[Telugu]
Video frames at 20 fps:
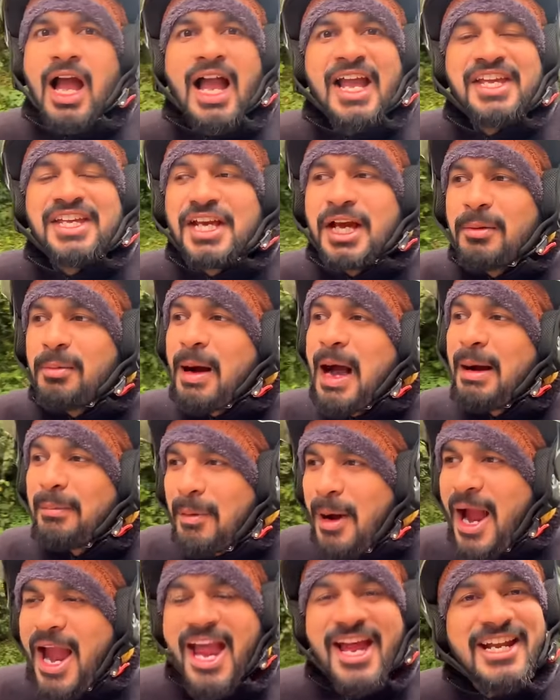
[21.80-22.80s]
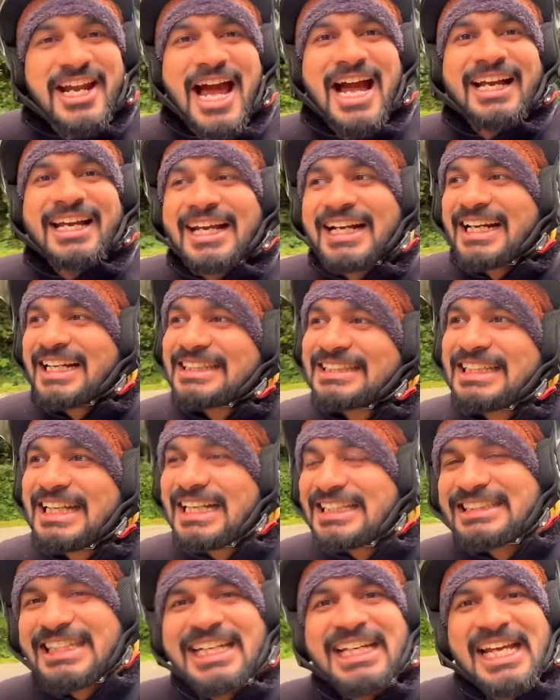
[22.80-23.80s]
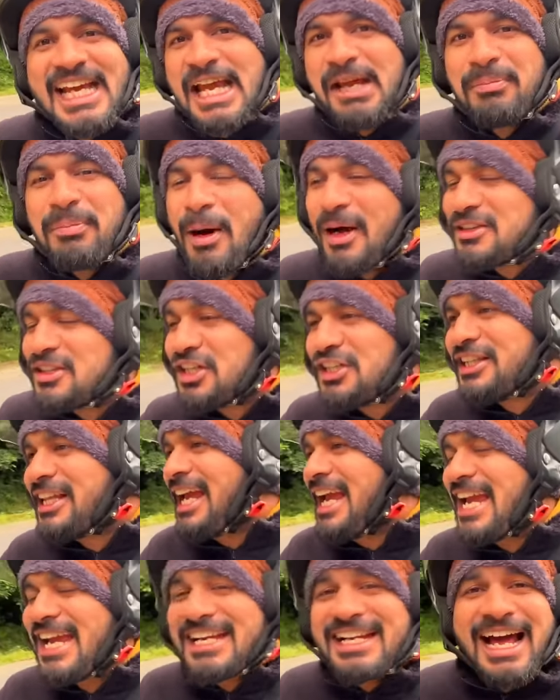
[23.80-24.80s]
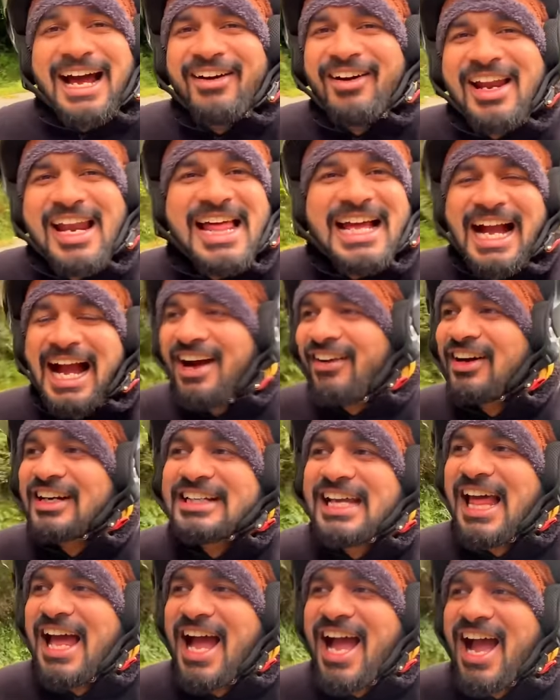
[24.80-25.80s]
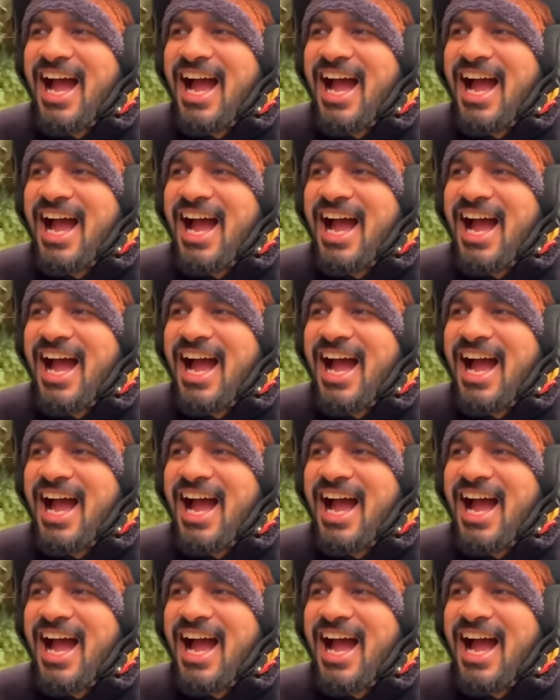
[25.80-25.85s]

అయ్యో బాబాయ్ నాకు ఇక్కడ సిసిడి అయిపోతుంది నా వల్ల కావట్లా